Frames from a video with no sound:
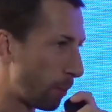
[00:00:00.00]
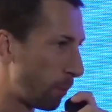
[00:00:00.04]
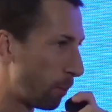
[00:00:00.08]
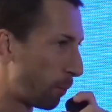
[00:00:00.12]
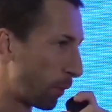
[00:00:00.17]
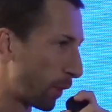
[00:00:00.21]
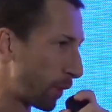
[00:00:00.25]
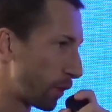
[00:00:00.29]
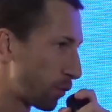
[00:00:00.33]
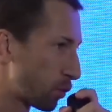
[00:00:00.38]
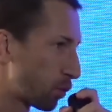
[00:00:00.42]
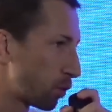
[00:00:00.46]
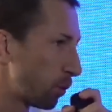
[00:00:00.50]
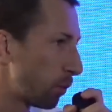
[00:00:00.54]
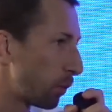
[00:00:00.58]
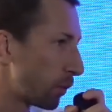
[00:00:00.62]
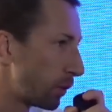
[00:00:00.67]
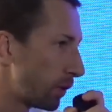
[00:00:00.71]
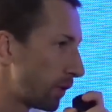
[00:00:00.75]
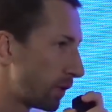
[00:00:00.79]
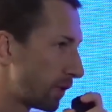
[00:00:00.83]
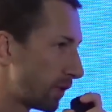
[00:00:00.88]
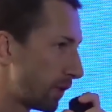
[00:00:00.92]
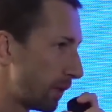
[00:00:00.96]
presumo di
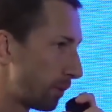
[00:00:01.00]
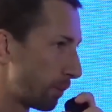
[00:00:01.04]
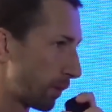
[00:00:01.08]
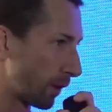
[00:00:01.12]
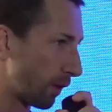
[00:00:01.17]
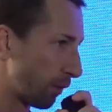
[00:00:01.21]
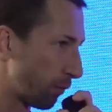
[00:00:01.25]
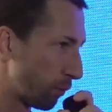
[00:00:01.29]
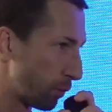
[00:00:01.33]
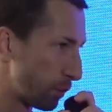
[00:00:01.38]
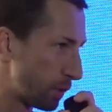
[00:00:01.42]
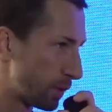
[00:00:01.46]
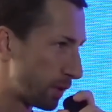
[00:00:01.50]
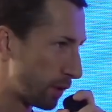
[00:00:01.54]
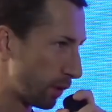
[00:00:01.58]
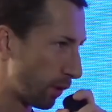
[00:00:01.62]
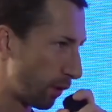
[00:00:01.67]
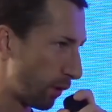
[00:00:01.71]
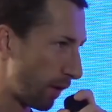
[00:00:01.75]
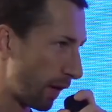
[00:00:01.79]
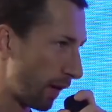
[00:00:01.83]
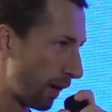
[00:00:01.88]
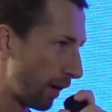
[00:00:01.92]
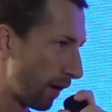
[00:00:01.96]
sì perché
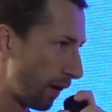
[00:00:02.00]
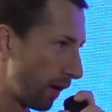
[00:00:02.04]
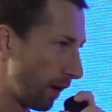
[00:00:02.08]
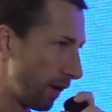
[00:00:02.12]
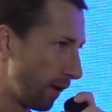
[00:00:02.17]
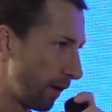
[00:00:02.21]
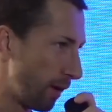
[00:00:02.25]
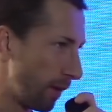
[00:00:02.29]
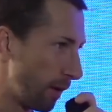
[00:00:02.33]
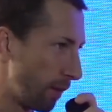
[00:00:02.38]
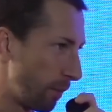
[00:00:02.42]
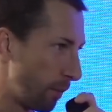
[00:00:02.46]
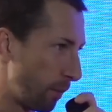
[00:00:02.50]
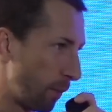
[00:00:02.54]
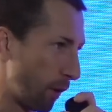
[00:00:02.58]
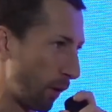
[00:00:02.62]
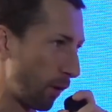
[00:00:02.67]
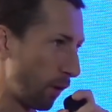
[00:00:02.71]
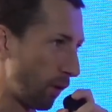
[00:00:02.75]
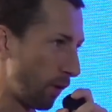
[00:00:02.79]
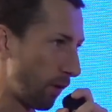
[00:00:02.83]
funziona. No, perché però... si